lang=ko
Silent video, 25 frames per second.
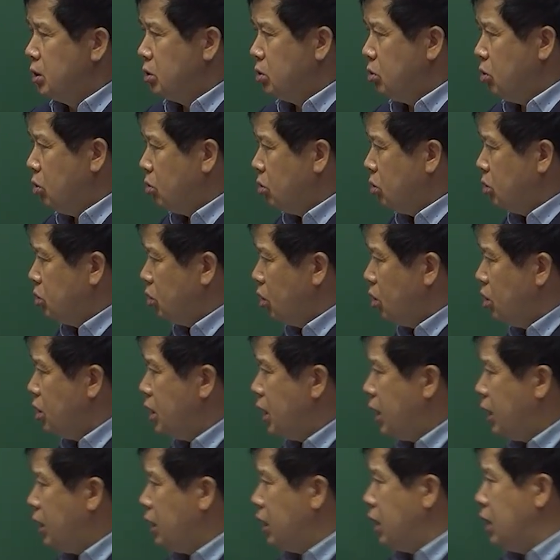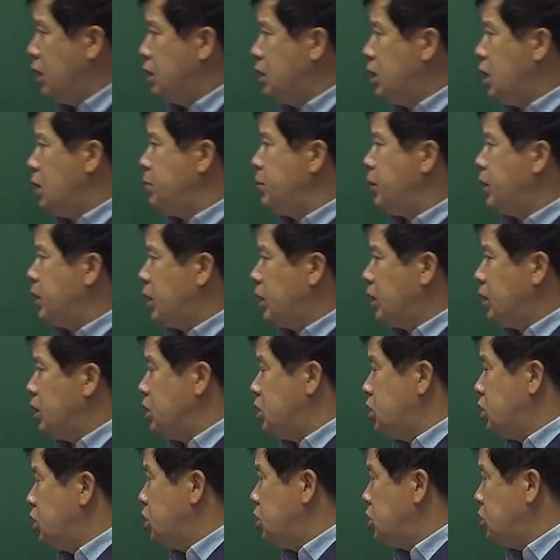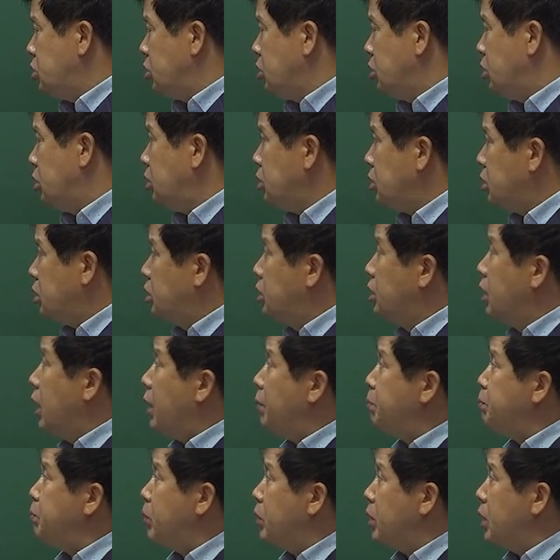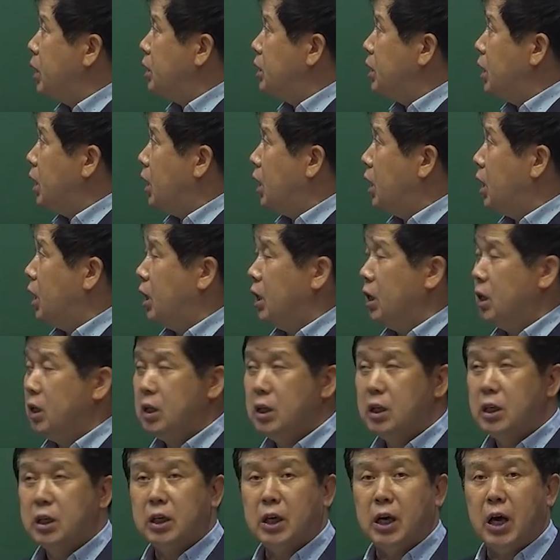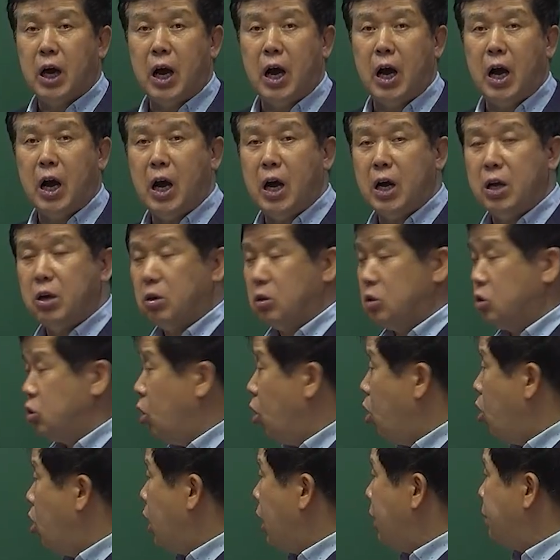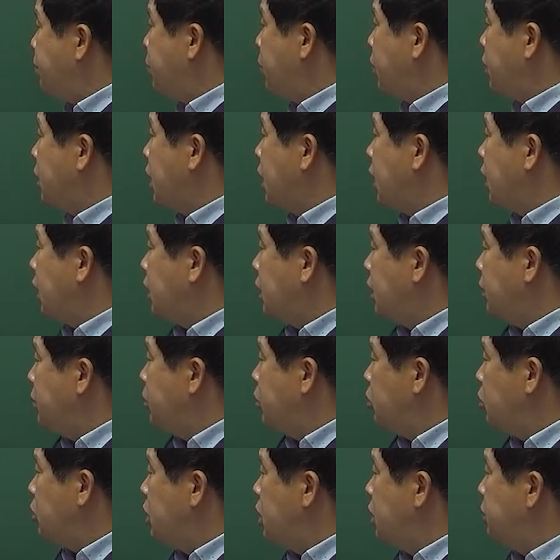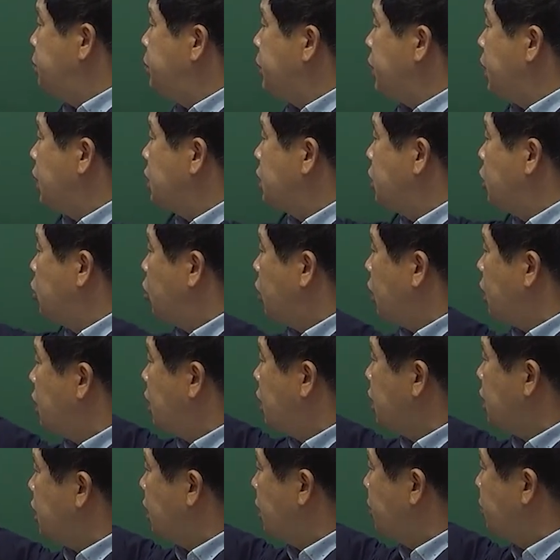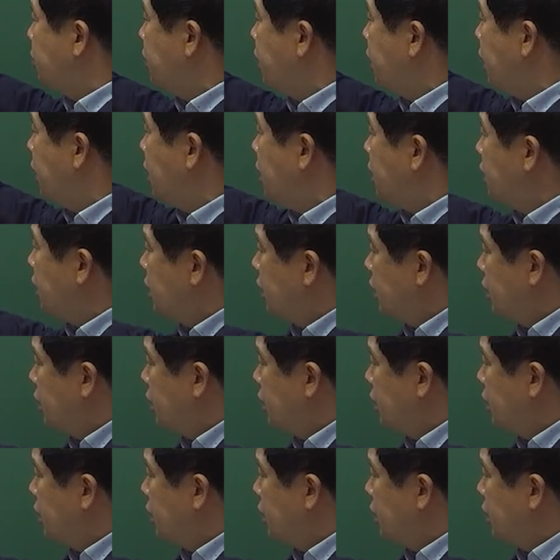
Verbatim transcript: 또는 열량과 엔탈피라 연결시켜서 등압 변화다, 가역, 정압 변화하게 되면 dp가 제로가 되기 때문에